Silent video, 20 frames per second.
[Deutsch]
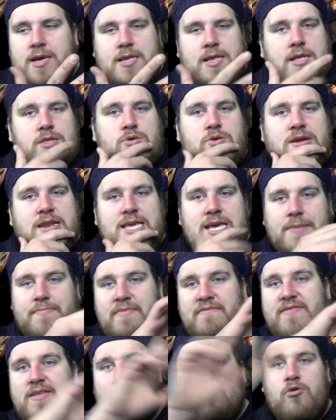Natürlich hat
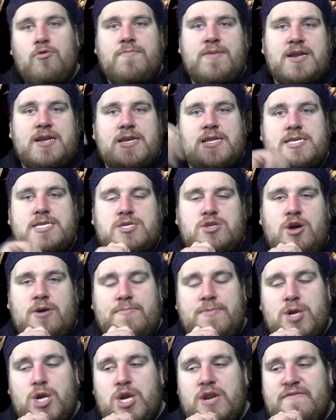man wieder oben den
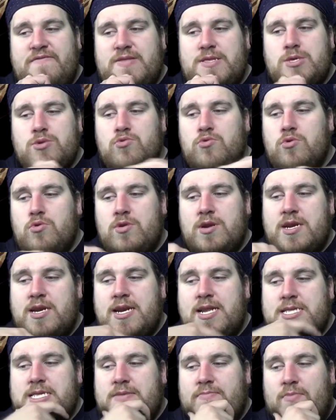Disturbed-Schriftzug,
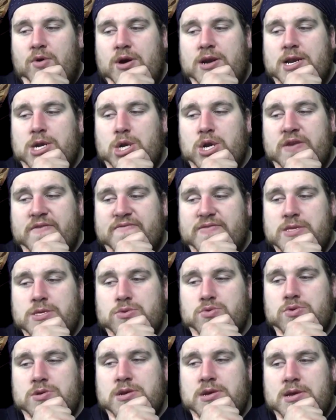unten das
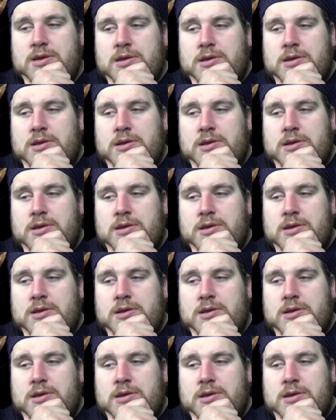Immortal-Schriftzug.